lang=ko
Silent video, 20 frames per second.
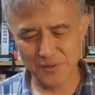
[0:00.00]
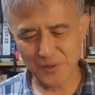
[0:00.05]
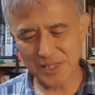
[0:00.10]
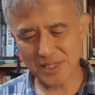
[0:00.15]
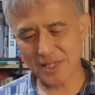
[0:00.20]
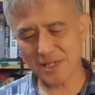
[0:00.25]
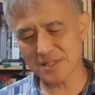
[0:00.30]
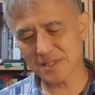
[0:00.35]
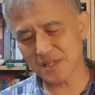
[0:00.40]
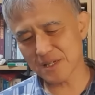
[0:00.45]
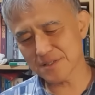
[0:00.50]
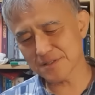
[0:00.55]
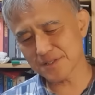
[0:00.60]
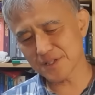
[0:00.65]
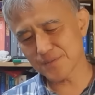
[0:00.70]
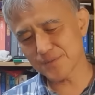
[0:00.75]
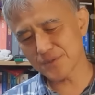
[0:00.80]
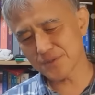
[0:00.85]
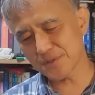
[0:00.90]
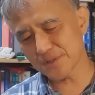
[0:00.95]
왔다 갔다 하는
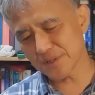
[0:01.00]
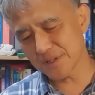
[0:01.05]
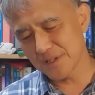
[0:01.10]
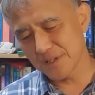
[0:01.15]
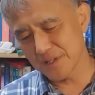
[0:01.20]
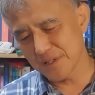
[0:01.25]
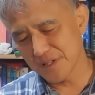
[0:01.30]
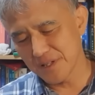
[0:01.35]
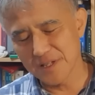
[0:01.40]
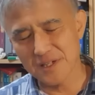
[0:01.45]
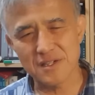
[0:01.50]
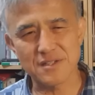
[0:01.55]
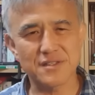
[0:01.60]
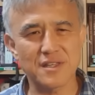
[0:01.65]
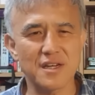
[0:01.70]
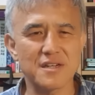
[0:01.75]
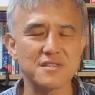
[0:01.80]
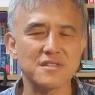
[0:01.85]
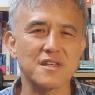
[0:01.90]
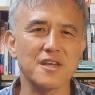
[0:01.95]
사람들은
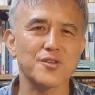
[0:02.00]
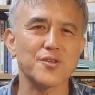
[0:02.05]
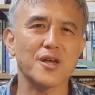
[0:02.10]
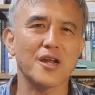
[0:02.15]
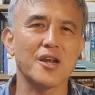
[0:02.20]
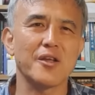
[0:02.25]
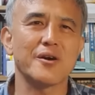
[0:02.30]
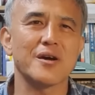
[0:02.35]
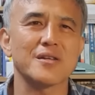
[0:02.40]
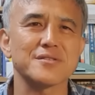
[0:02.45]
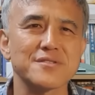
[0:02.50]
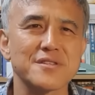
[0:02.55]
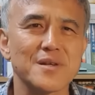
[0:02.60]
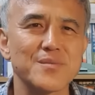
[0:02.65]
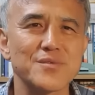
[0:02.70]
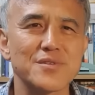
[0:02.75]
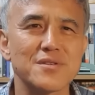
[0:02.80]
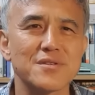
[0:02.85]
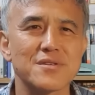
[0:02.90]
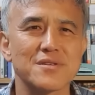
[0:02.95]
그때그때 달려가는
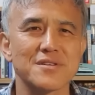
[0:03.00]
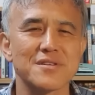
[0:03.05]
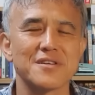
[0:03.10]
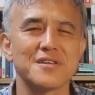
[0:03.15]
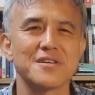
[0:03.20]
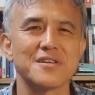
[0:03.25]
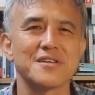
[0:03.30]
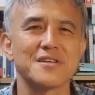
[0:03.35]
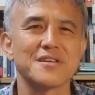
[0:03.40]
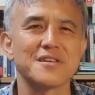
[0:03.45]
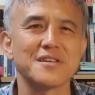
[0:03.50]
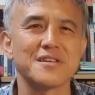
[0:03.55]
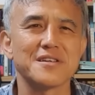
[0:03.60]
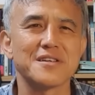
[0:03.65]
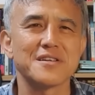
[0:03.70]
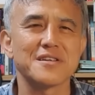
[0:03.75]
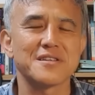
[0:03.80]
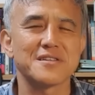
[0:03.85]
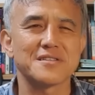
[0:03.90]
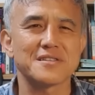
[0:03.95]
사람들은
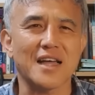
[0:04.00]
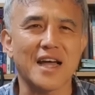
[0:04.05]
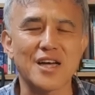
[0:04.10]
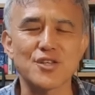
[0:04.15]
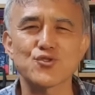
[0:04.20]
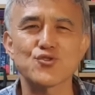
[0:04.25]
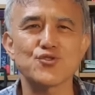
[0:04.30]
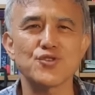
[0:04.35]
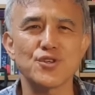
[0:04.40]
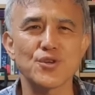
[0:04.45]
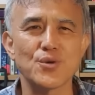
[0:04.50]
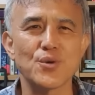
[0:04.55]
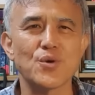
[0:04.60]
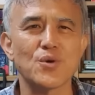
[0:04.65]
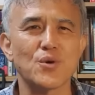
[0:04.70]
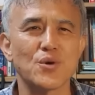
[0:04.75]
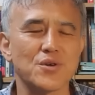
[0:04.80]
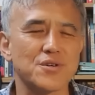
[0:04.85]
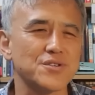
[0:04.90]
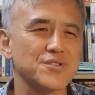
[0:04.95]

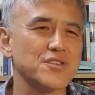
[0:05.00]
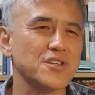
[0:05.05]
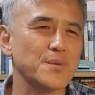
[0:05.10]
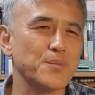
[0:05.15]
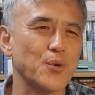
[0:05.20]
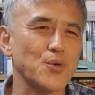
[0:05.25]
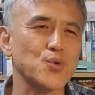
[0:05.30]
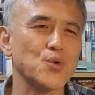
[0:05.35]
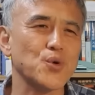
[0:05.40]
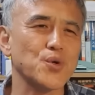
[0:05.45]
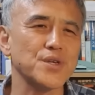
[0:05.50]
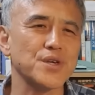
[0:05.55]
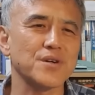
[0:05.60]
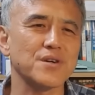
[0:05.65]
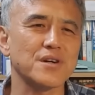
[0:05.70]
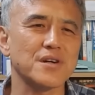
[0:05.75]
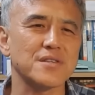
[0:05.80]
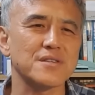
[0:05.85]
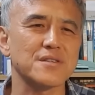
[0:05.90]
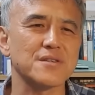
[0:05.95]
다수이고 그들이 보통인
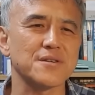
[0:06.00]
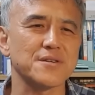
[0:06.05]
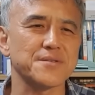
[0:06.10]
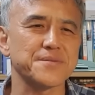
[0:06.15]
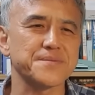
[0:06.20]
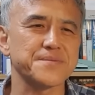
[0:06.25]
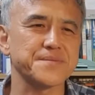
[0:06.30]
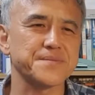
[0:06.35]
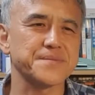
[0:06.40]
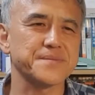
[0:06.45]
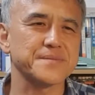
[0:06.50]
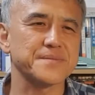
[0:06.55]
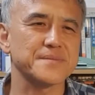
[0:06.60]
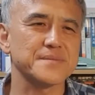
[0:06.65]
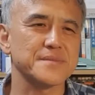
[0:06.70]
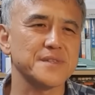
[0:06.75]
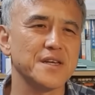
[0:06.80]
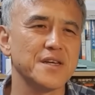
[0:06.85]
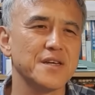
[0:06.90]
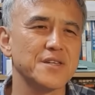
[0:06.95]
것 같아요.
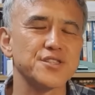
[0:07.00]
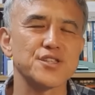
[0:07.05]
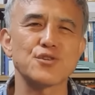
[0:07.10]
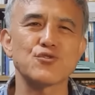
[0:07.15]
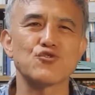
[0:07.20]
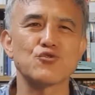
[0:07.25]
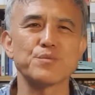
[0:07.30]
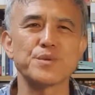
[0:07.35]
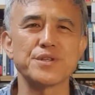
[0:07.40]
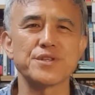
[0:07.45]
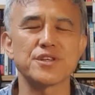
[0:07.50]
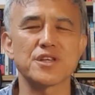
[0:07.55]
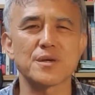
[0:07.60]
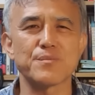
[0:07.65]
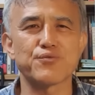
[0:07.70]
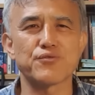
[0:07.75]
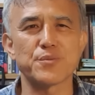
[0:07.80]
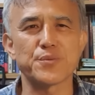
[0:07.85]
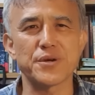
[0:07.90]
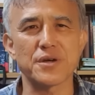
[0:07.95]
지금 국민들이
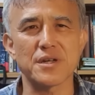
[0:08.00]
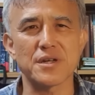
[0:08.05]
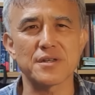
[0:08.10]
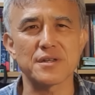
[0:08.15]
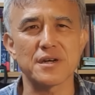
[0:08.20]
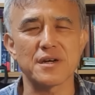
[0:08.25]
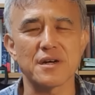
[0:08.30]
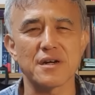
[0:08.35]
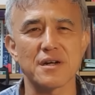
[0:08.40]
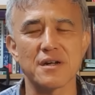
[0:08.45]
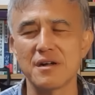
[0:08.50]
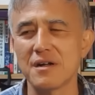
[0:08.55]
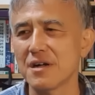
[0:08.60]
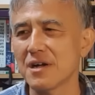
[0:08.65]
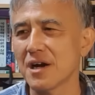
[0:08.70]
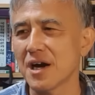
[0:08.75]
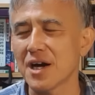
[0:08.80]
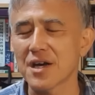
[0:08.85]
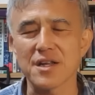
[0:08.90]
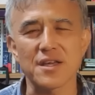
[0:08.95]
불편하다.
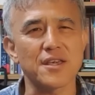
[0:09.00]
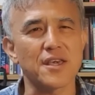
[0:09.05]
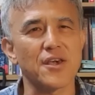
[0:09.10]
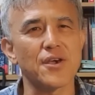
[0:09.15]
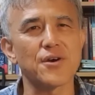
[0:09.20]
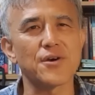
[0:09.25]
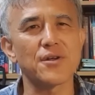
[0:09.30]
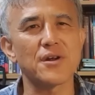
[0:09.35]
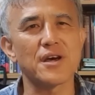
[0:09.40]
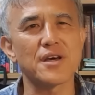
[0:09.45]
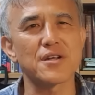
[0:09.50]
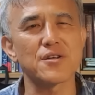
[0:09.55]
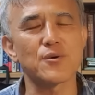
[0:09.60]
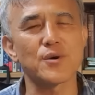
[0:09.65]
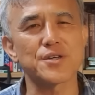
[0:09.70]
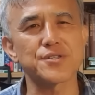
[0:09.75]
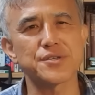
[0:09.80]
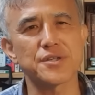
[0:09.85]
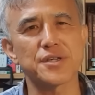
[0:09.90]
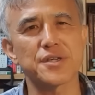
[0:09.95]
아니 개혁을 하는
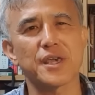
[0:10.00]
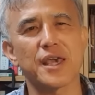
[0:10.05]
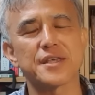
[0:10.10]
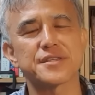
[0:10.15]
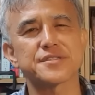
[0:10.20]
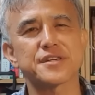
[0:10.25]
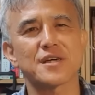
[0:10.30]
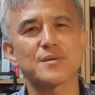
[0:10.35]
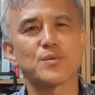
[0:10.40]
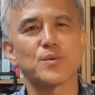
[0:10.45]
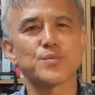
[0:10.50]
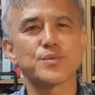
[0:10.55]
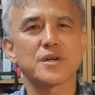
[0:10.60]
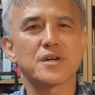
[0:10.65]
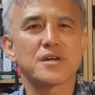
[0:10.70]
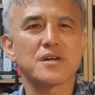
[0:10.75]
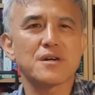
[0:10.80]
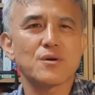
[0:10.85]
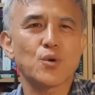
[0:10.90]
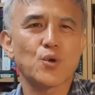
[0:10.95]
과정이 개자가
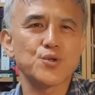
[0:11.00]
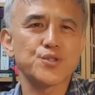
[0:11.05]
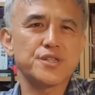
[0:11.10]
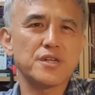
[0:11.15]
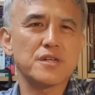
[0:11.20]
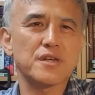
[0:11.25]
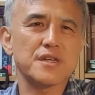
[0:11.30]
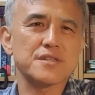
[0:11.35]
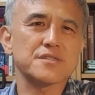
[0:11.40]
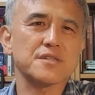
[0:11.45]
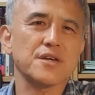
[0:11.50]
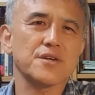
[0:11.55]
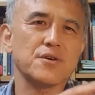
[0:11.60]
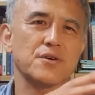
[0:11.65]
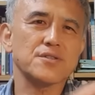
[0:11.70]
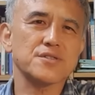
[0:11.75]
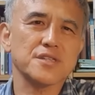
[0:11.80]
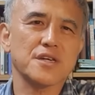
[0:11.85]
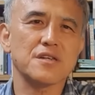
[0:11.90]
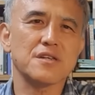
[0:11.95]
뭡니까? 고칠 개자,
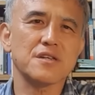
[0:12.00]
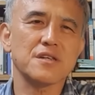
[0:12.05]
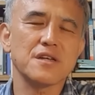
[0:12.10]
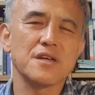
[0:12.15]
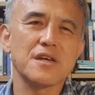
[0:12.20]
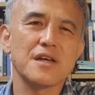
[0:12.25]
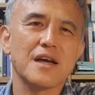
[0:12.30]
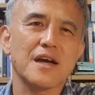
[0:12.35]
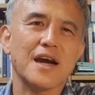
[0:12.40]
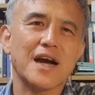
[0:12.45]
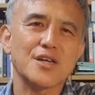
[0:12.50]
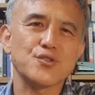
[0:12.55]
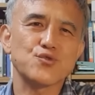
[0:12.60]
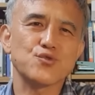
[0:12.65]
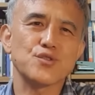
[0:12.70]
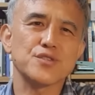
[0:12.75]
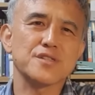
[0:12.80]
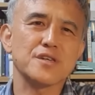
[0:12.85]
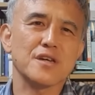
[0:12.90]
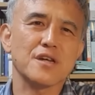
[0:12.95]
혁자는
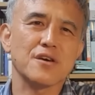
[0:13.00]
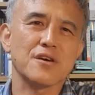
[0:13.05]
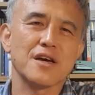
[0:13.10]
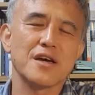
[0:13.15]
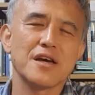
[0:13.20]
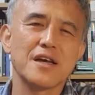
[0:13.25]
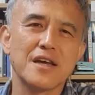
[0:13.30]
가죽이잖아요.